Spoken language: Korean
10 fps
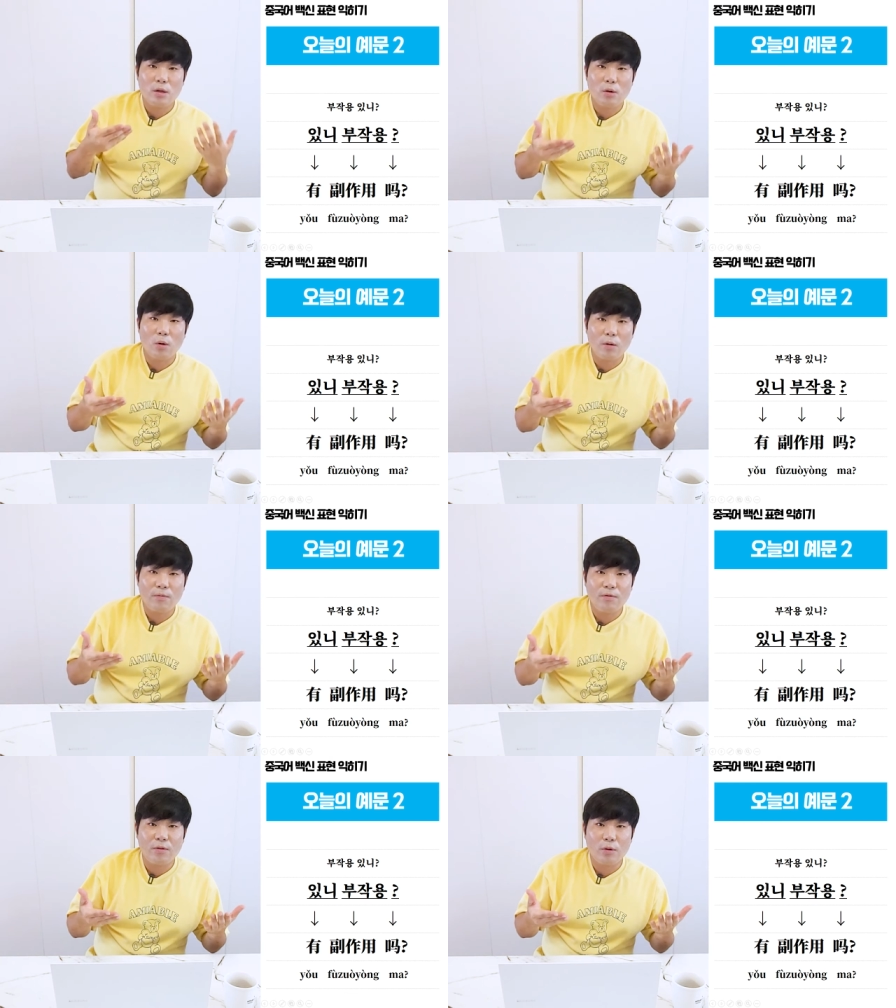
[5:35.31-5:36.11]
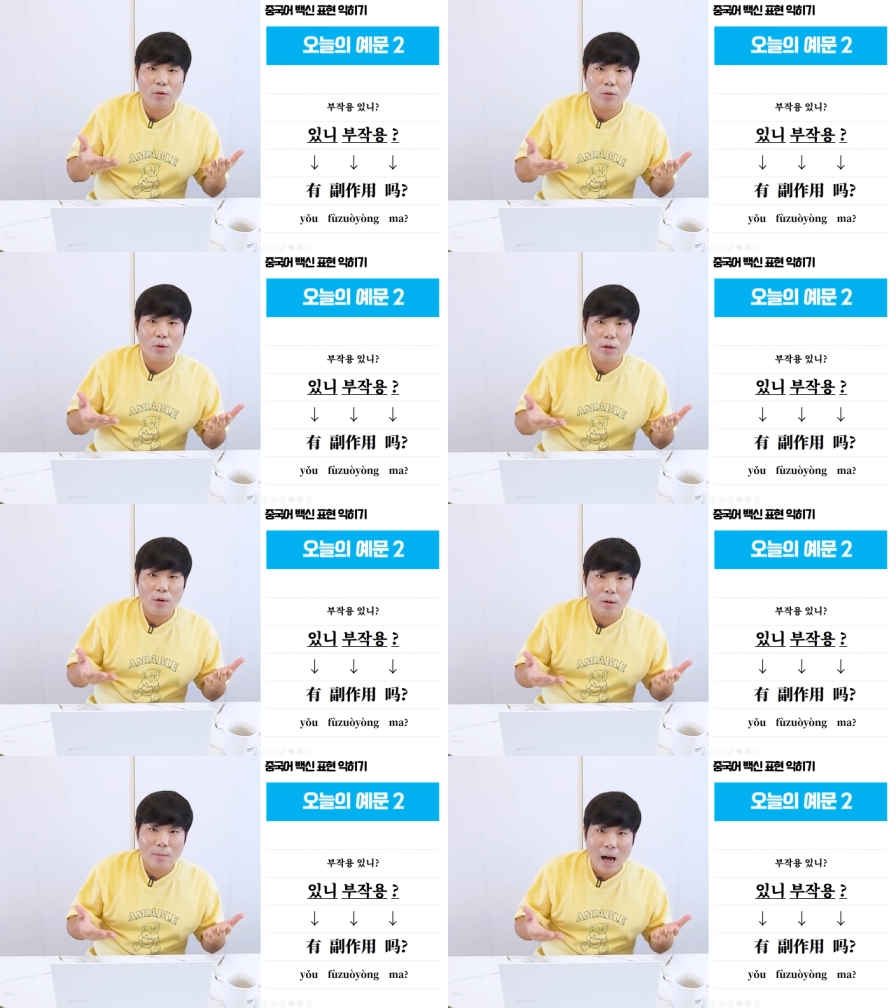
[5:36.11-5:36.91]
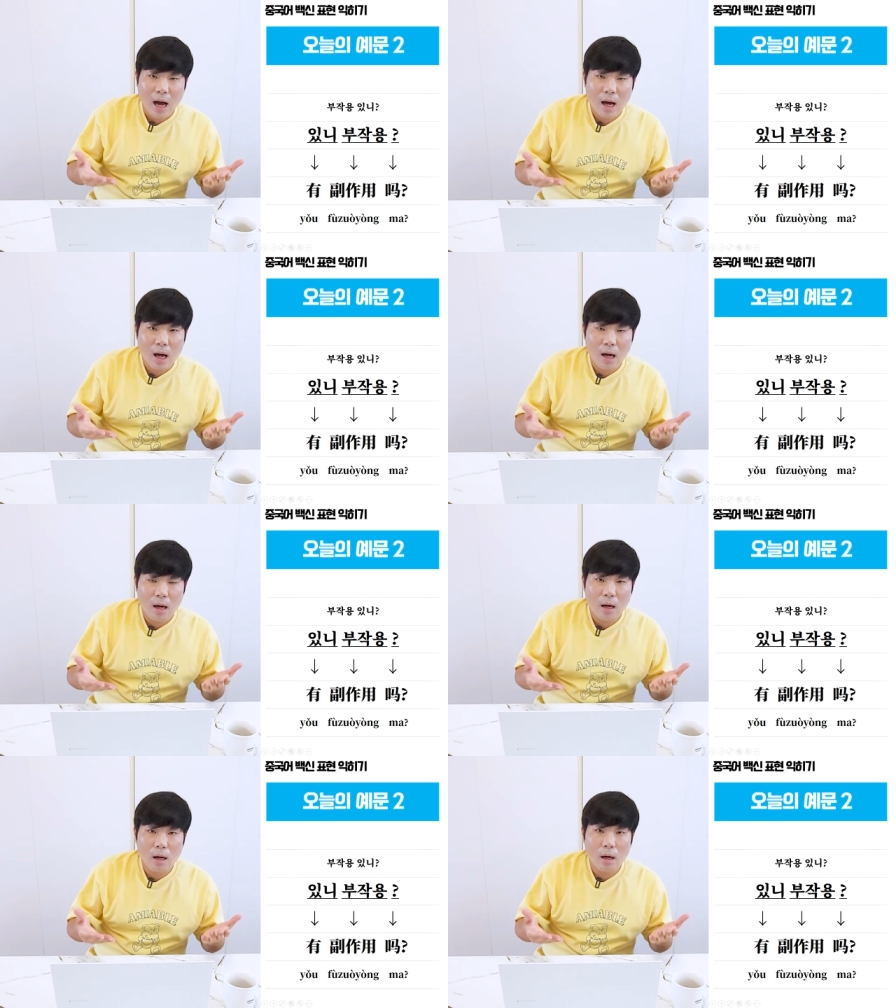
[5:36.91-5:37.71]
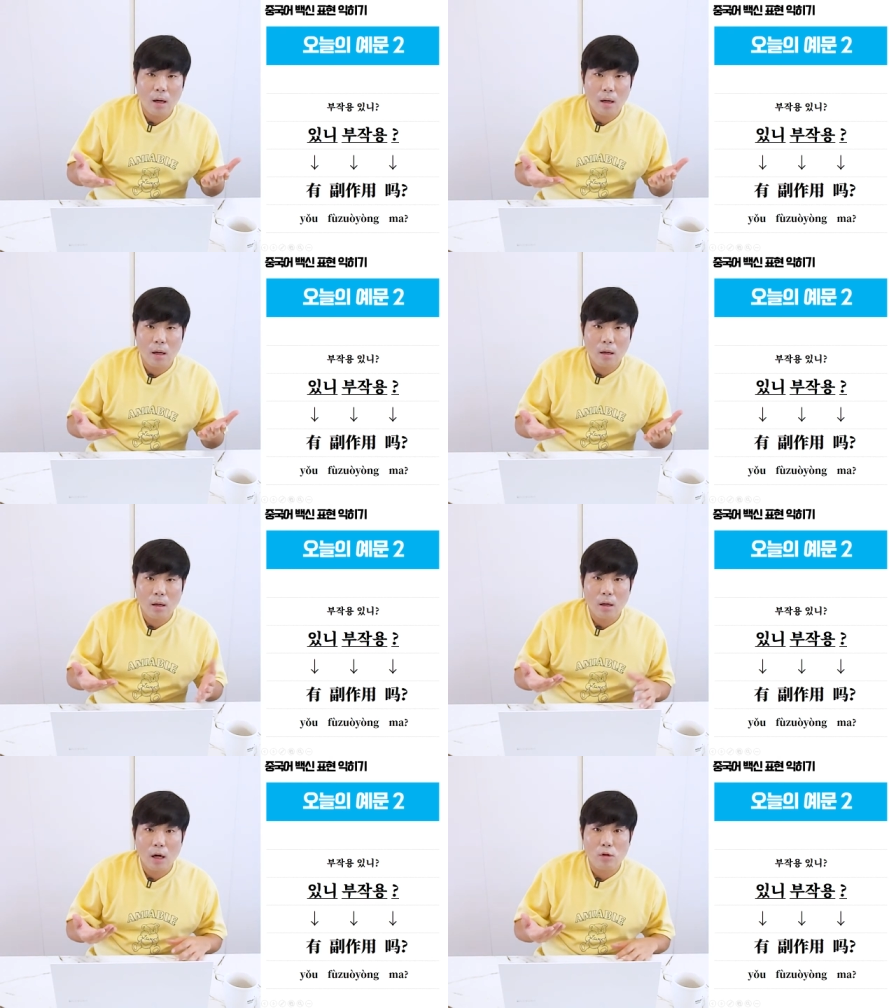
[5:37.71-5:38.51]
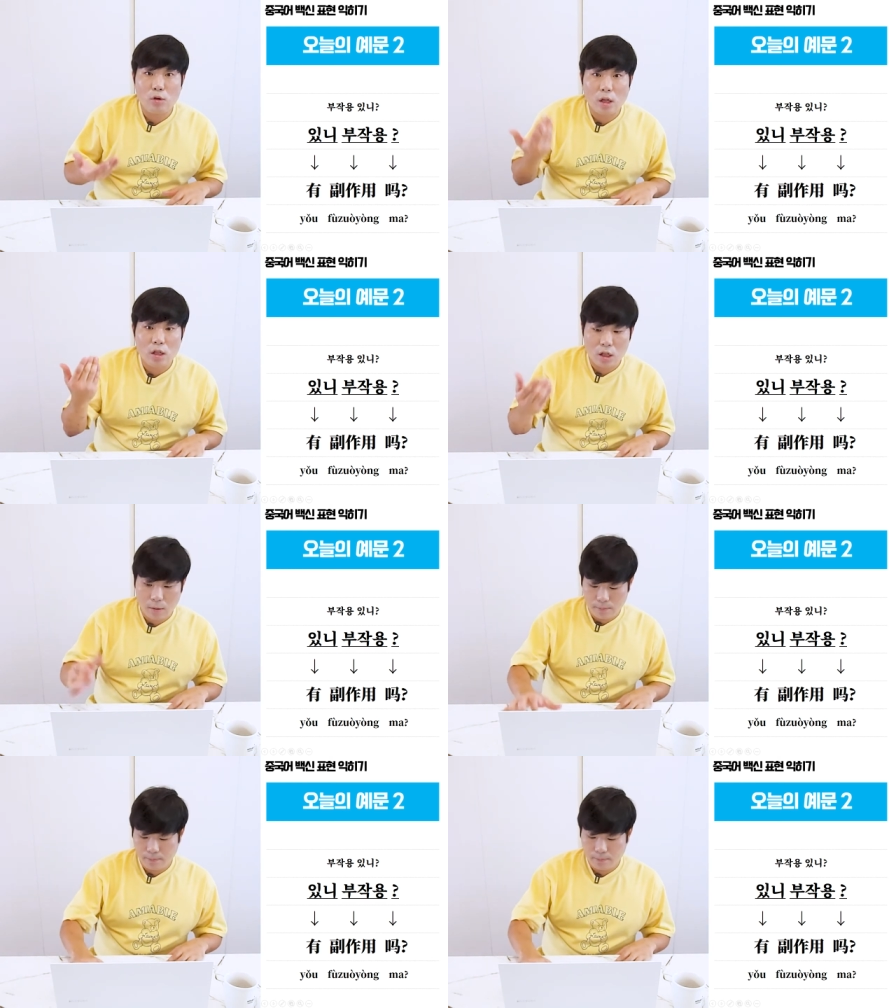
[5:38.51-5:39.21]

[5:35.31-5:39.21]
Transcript: 이어 부작용마 할 수 있겠지